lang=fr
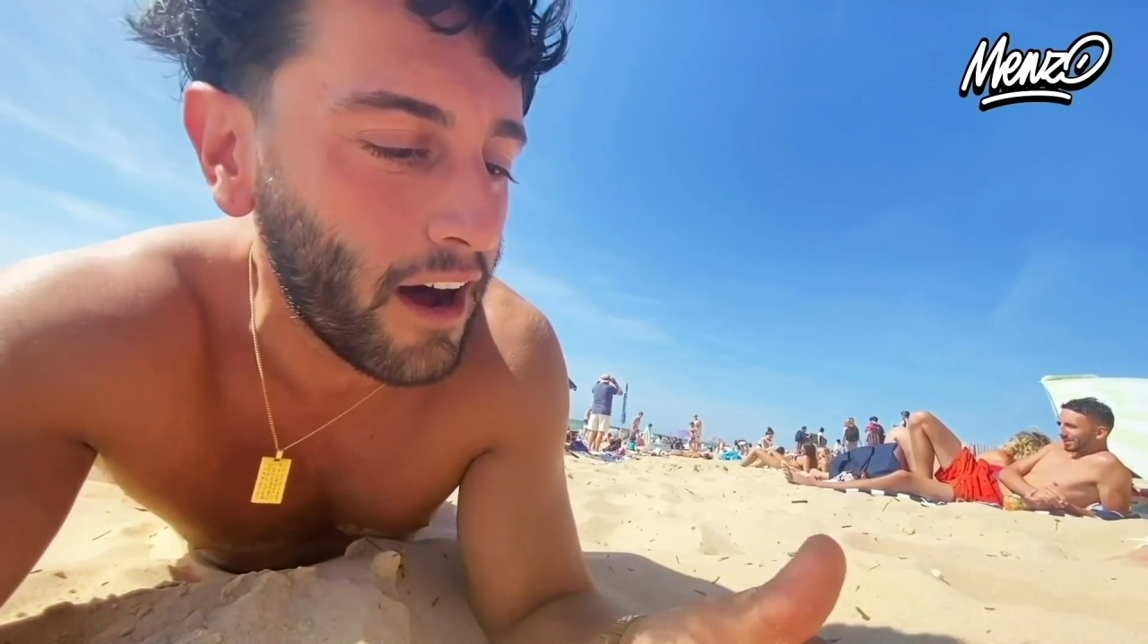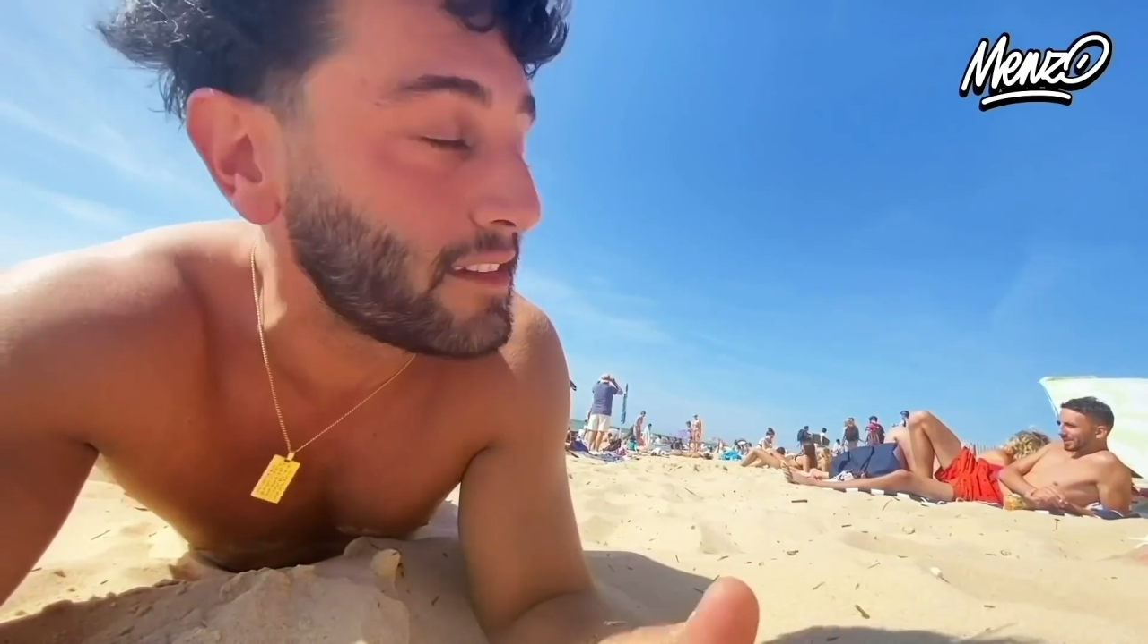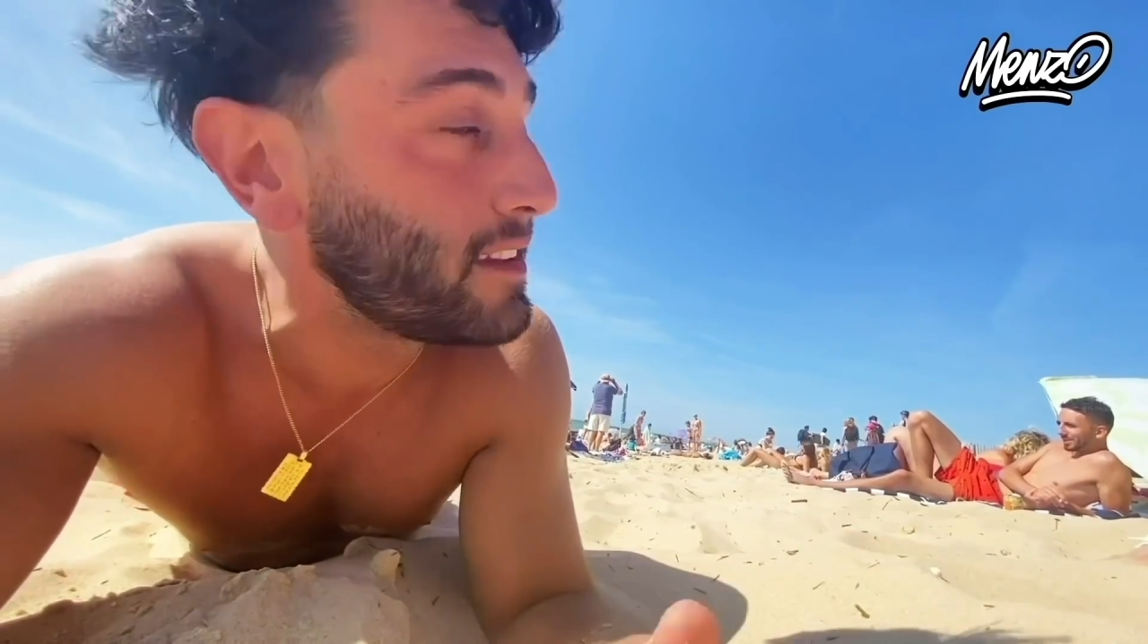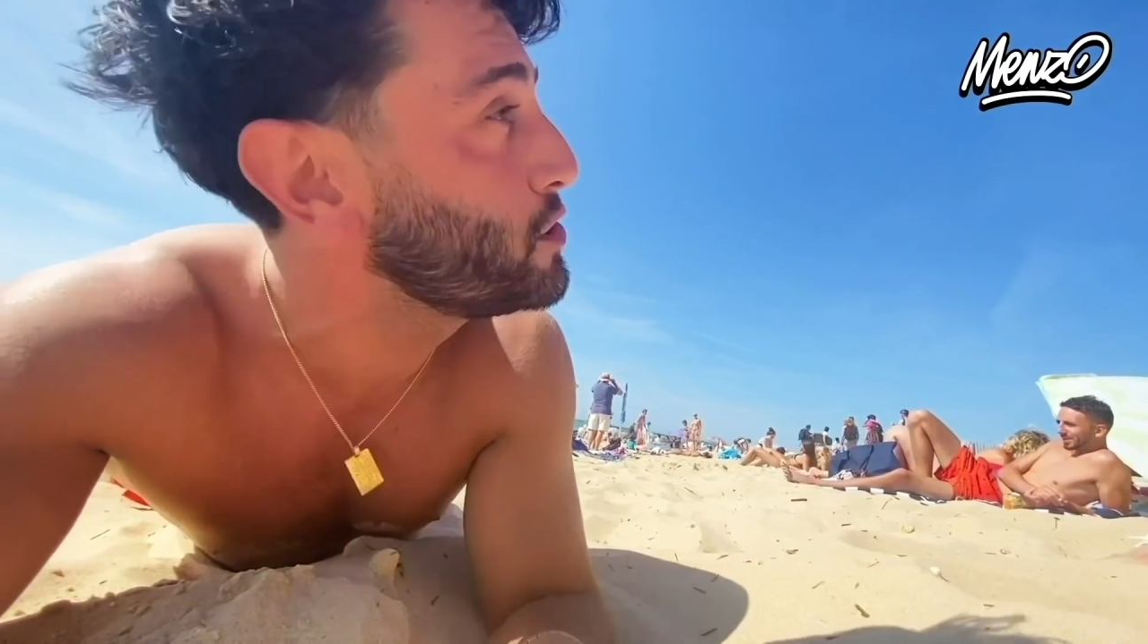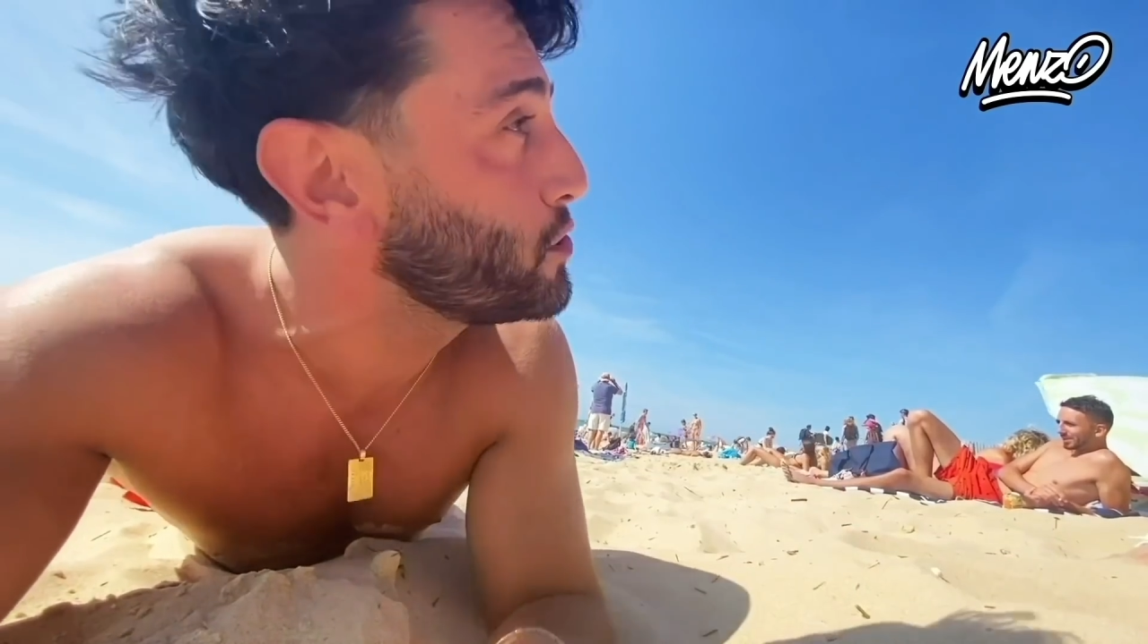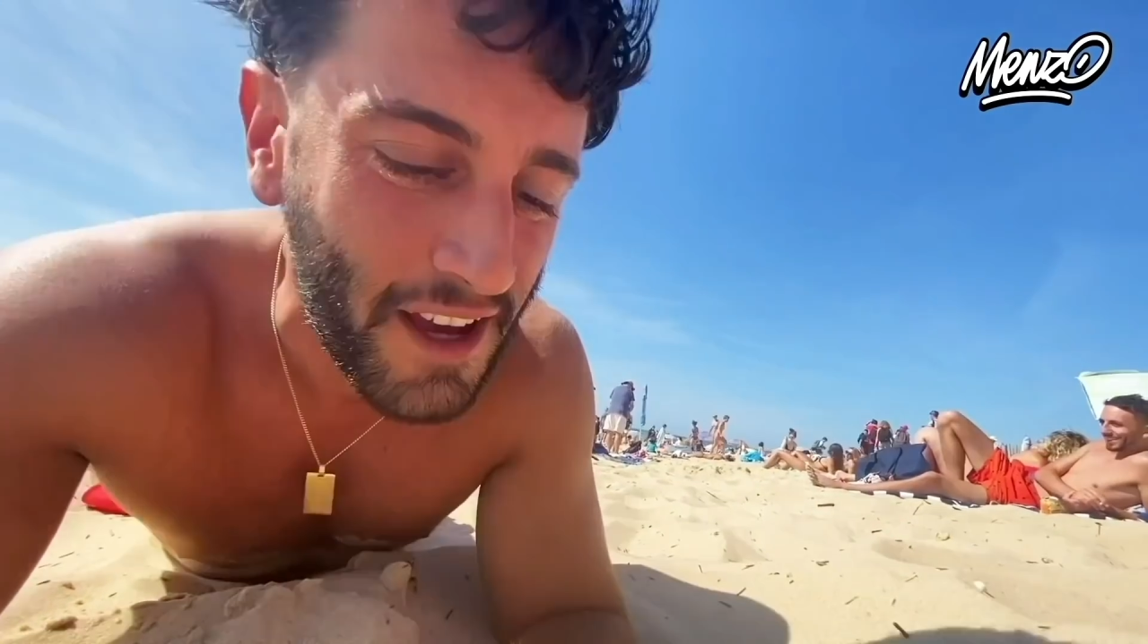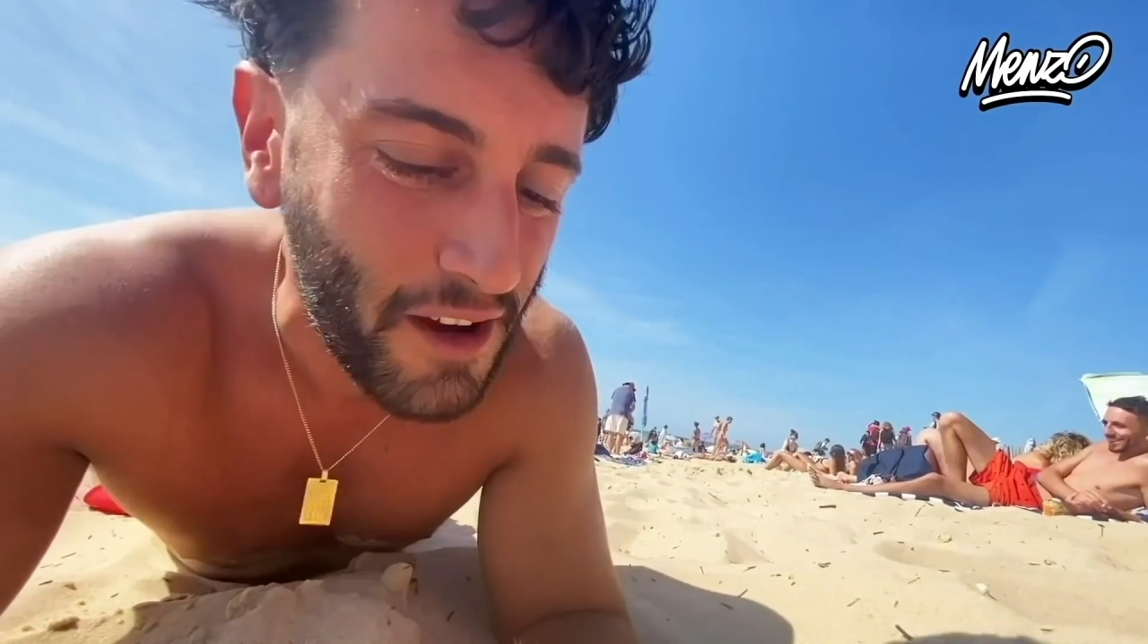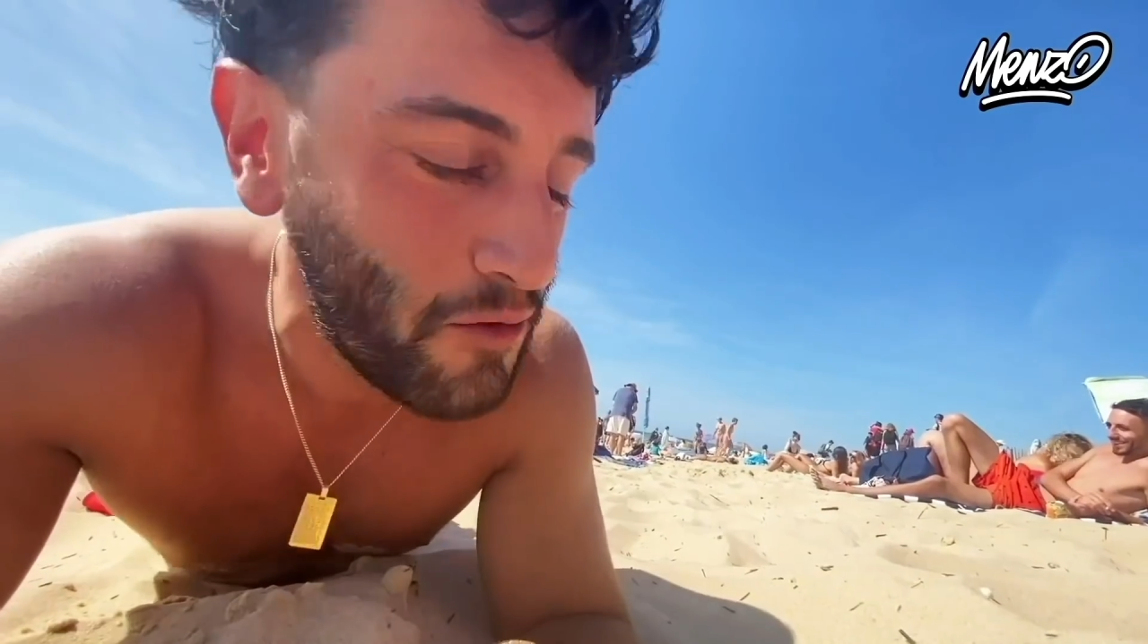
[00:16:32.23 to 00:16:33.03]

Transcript: déjeuner,